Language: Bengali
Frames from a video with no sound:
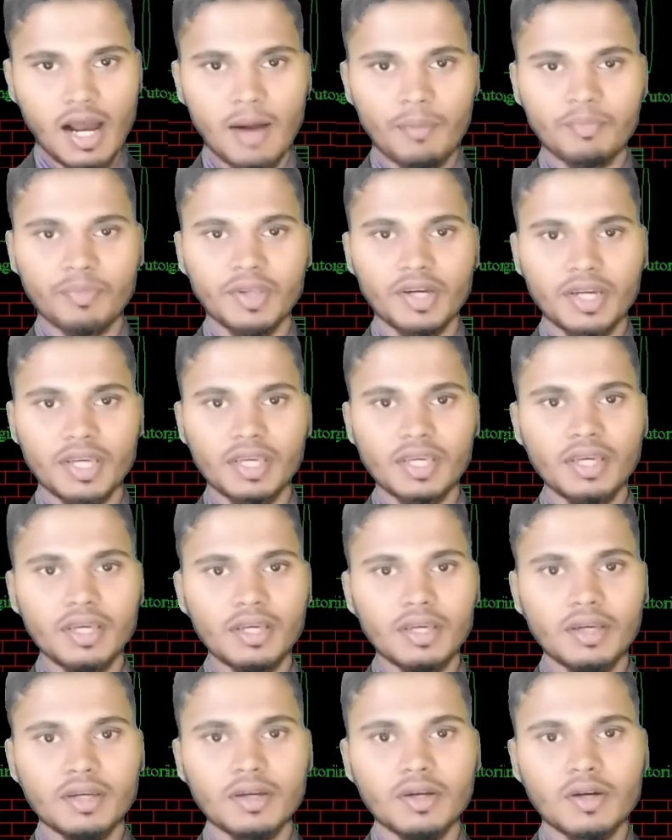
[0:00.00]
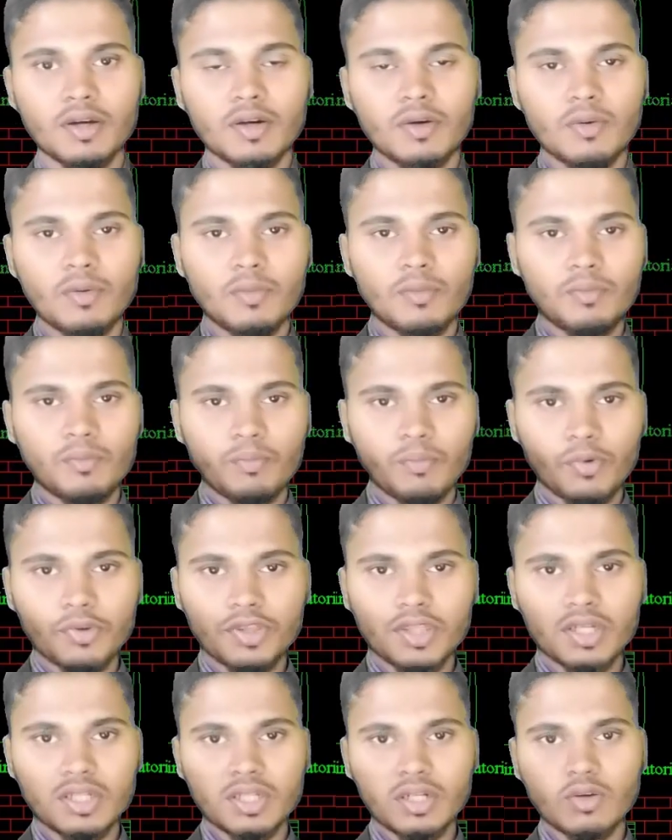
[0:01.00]
আপনাকে
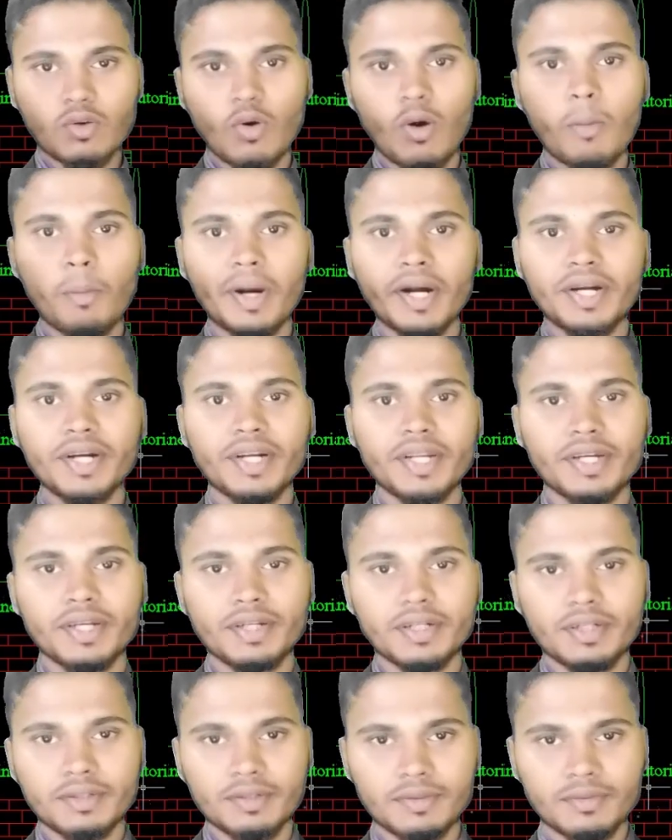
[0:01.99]
প্রত্যেকটা কমান্ডের